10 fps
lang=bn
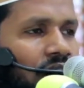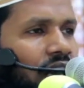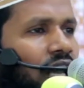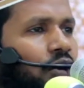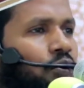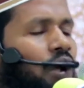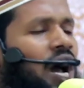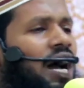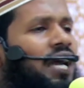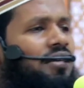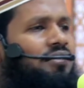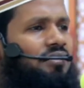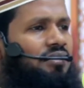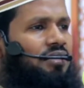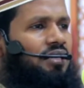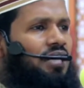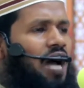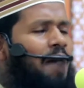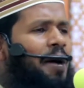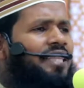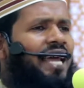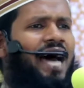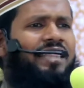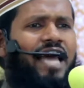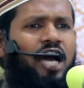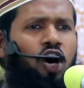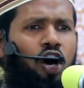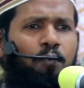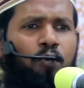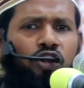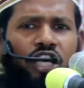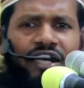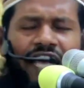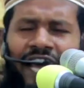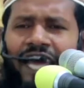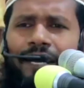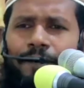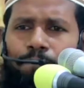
আল্লাহর কোরআন আমাদের হাতে এখন প্রতিদিন